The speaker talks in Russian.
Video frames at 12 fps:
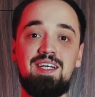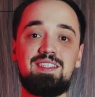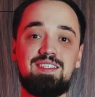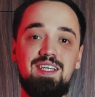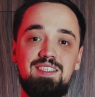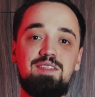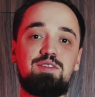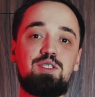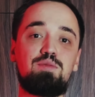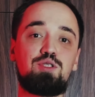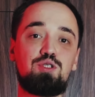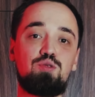Знаете, в
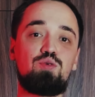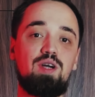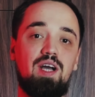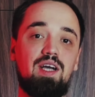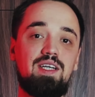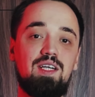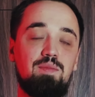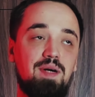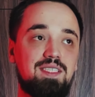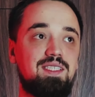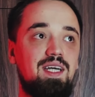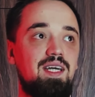чем штука?
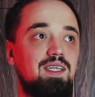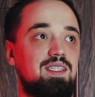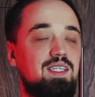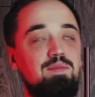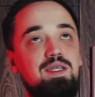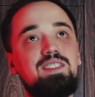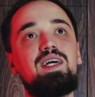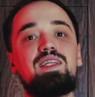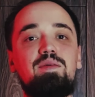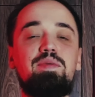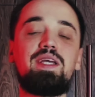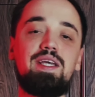Колбаса, колбаса,
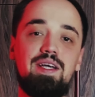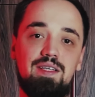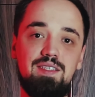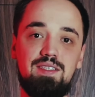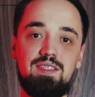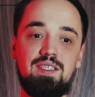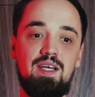она приелась.